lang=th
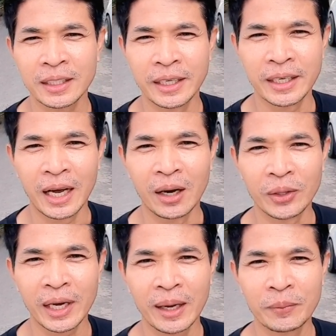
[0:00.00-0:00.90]
กันหนาว
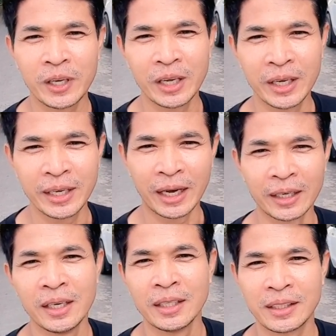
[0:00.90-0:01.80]
นะครับที่ยัง
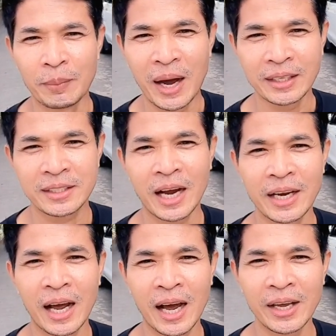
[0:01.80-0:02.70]
สามารถใช้
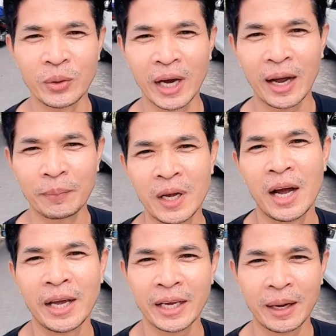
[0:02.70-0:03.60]
ได้อยู่นะครับ
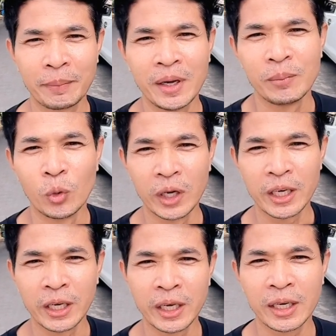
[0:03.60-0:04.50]
ให้กับมูลนิ
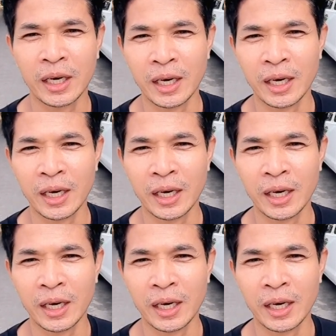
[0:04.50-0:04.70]
ธิ